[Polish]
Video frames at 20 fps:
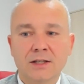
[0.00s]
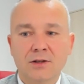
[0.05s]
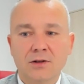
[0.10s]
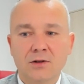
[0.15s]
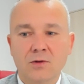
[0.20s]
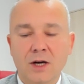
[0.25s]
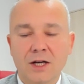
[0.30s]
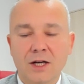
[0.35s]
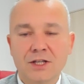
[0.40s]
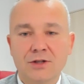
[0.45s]
no
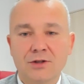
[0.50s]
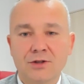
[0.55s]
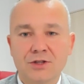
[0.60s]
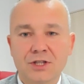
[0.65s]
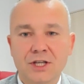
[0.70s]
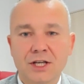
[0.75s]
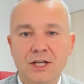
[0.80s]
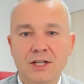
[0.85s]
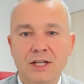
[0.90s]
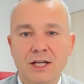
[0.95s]
kładzie to
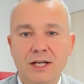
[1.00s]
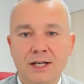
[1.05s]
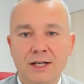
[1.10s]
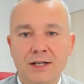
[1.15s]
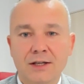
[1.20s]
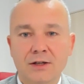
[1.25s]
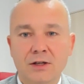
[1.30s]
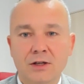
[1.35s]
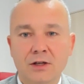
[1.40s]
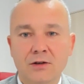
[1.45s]
cień na
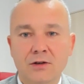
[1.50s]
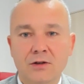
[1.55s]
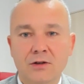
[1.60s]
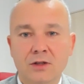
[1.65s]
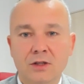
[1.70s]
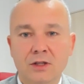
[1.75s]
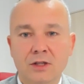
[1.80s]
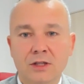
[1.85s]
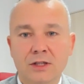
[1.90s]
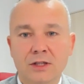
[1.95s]

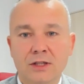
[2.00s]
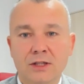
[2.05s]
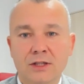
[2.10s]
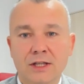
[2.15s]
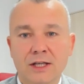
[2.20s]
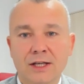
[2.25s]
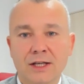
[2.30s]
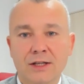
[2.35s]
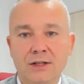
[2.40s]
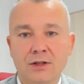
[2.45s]
jego,
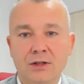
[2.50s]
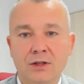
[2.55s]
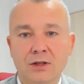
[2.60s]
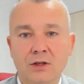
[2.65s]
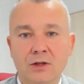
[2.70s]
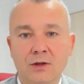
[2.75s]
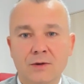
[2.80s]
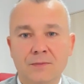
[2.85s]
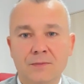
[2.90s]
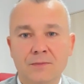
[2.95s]
na
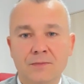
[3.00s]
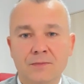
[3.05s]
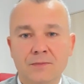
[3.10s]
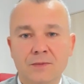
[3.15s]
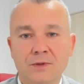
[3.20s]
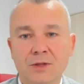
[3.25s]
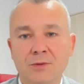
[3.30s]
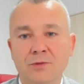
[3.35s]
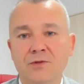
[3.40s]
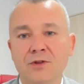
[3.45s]
jego mm,
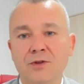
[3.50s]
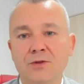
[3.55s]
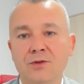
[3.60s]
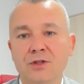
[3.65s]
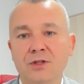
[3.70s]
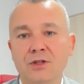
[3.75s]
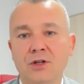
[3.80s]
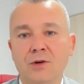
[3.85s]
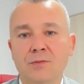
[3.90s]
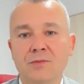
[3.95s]
nie mówię już
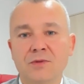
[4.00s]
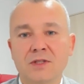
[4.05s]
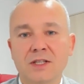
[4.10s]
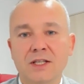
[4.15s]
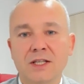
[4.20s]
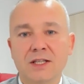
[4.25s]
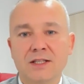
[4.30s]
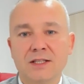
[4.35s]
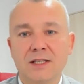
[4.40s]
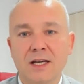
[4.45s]
tylko o
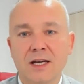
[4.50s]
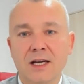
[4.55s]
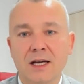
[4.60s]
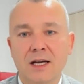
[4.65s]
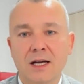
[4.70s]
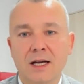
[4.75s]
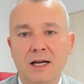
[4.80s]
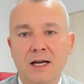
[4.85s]
psychice,